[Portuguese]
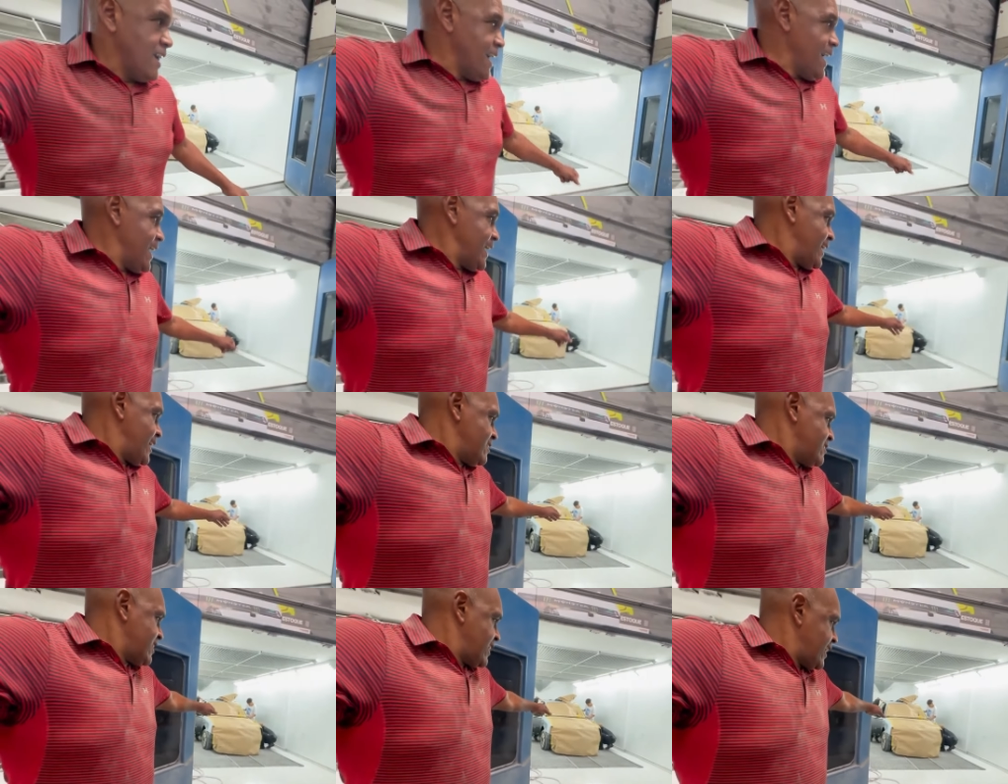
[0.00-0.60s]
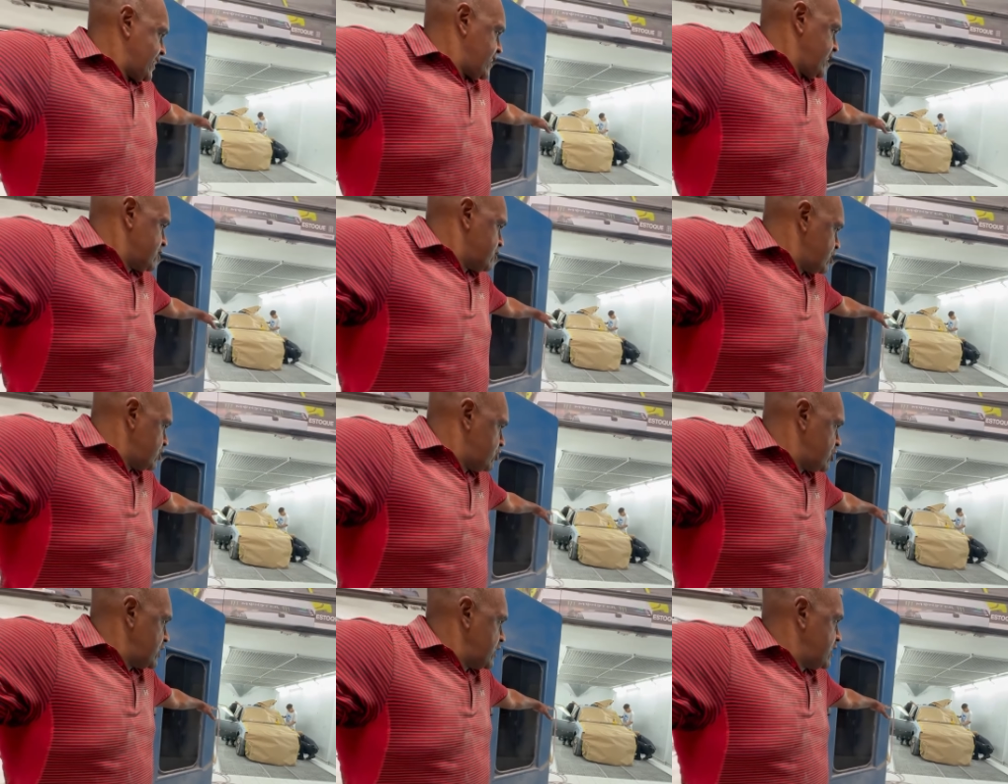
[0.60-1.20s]
É que essa daqui a
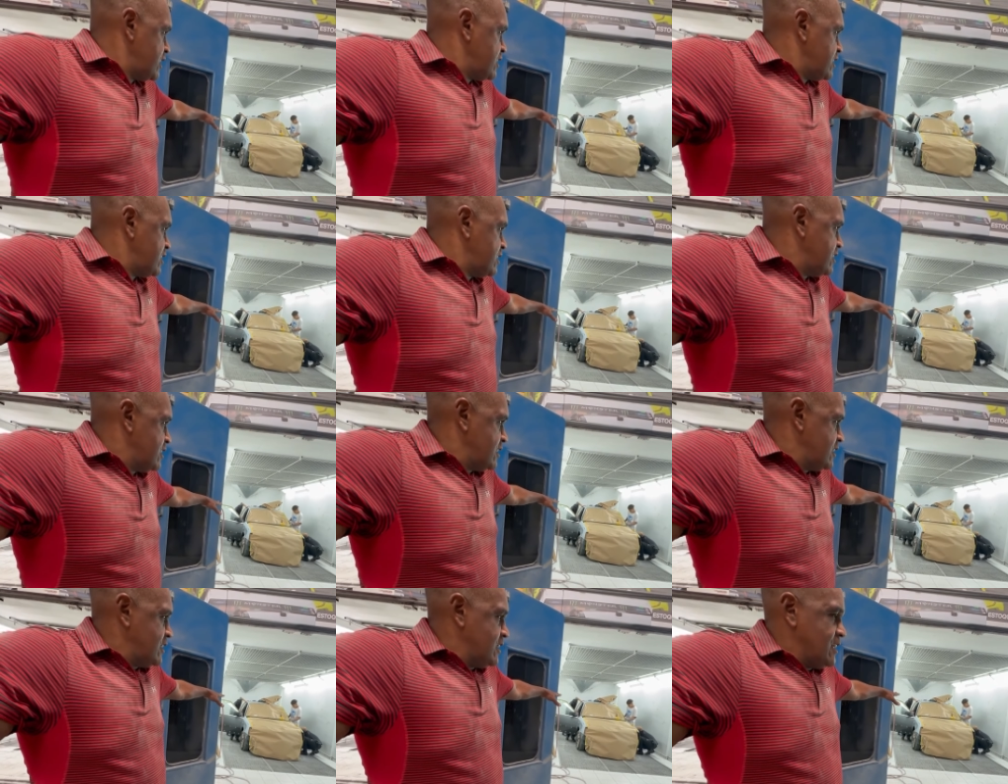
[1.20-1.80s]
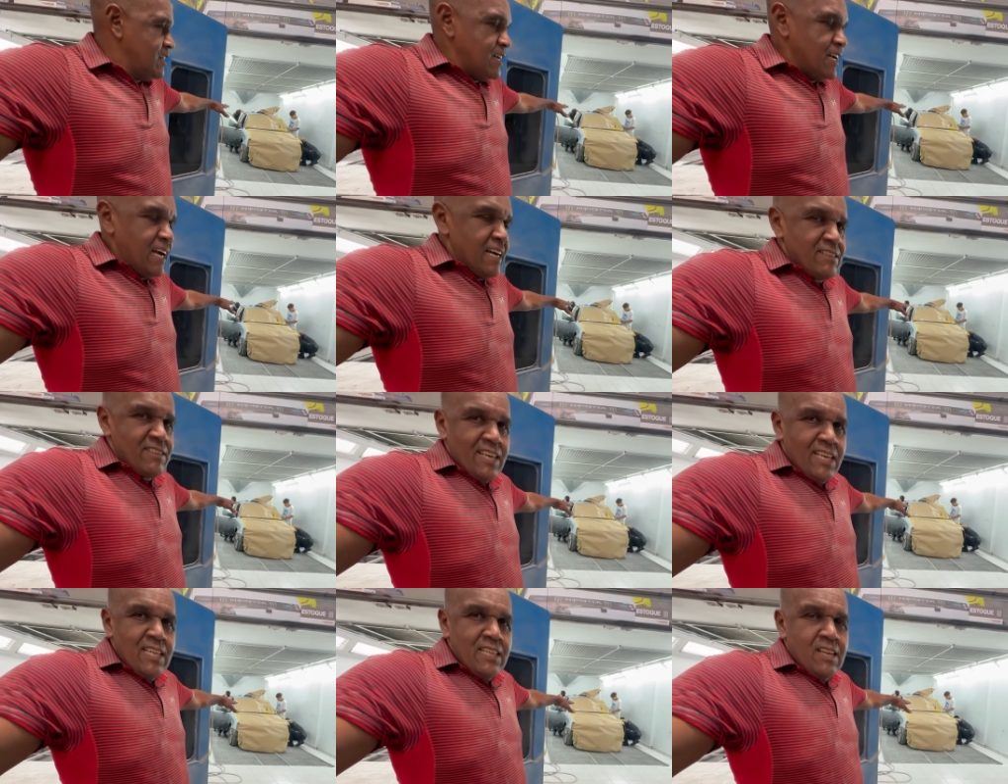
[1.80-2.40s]
gente...
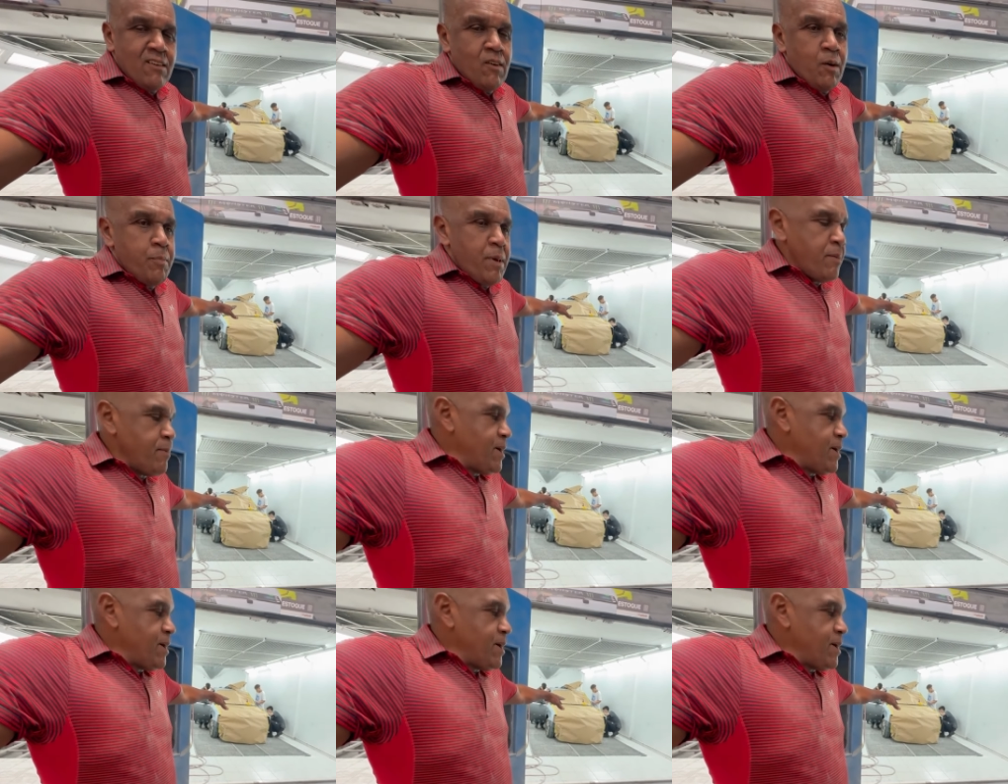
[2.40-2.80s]
Essa aqui tava bem